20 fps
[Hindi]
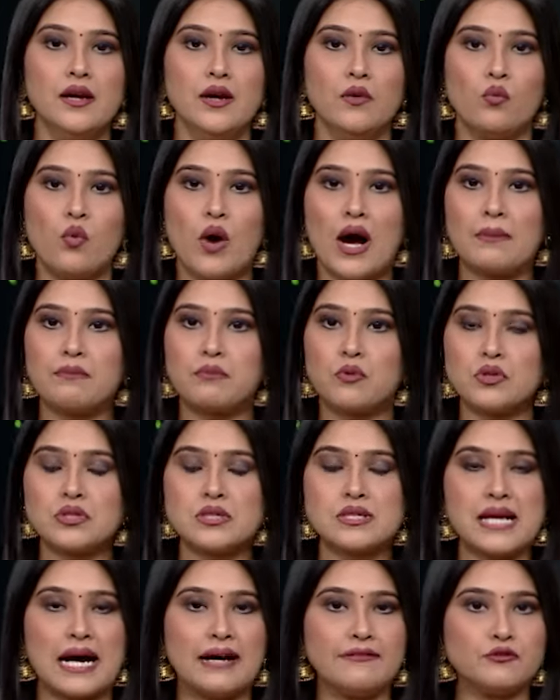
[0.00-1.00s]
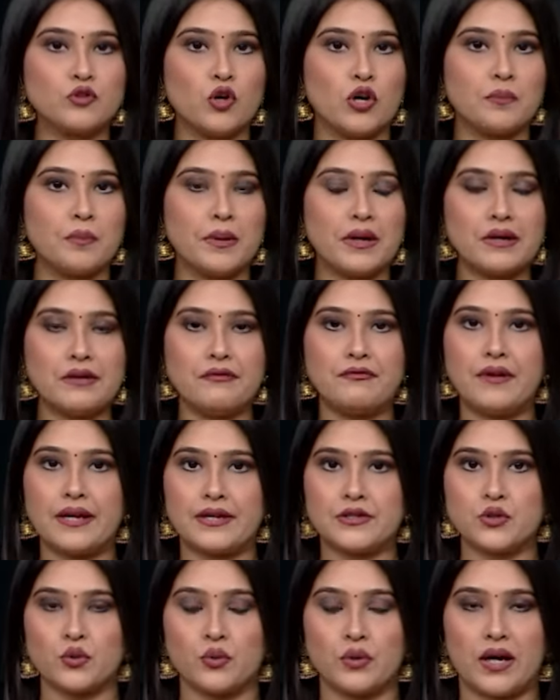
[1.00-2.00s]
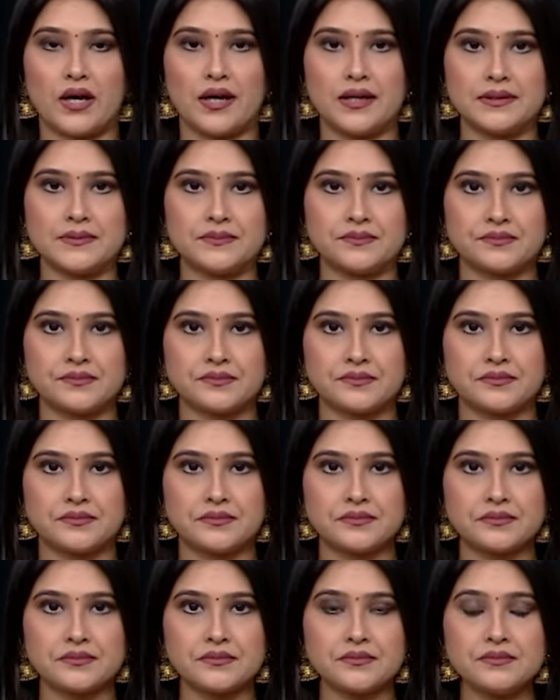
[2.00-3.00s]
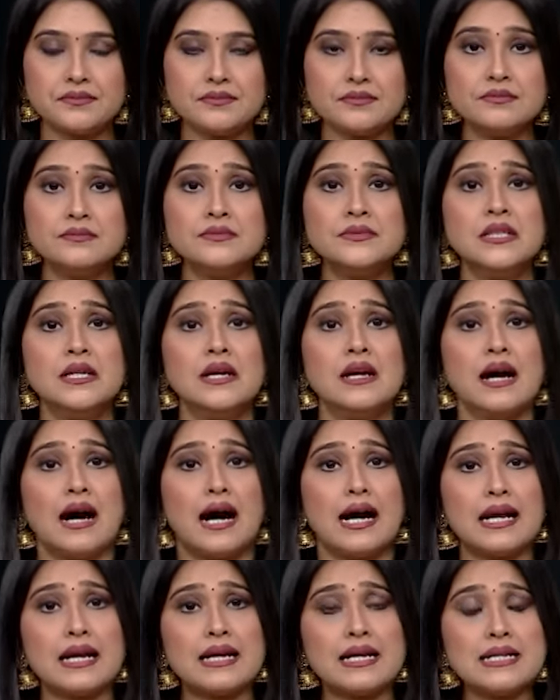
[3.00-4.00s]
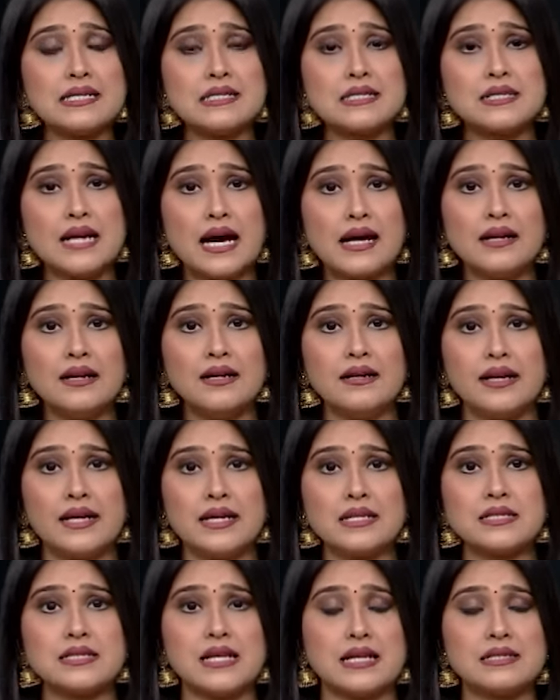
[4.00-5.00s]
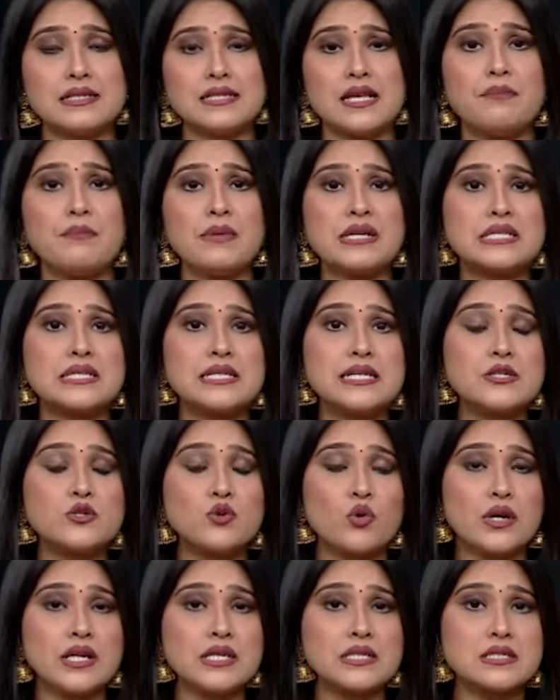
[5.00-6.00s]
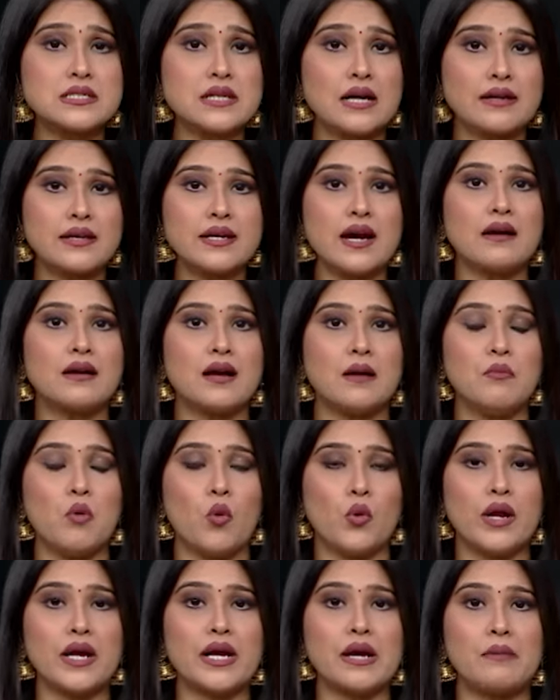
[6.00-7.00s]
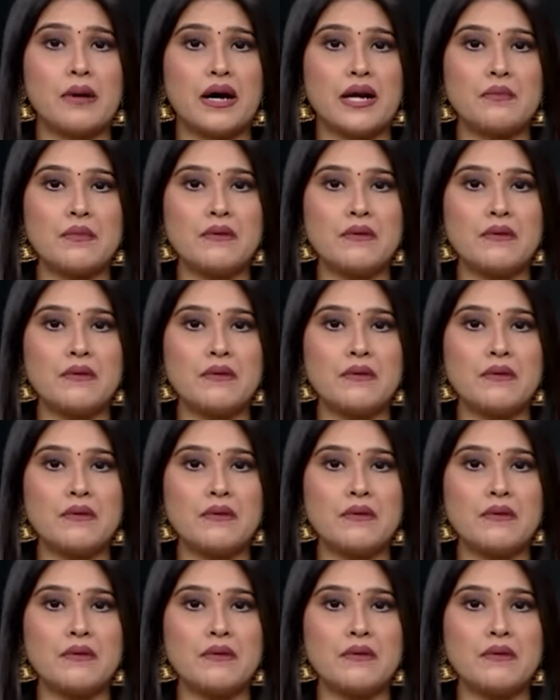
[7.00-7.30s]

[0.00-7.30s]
वो आपको साफ तौर पर रिफ्लेक्ट हो रहा है हालांकि स्टालिन ने संसद में सीटों की संख्या कम होने के बारे में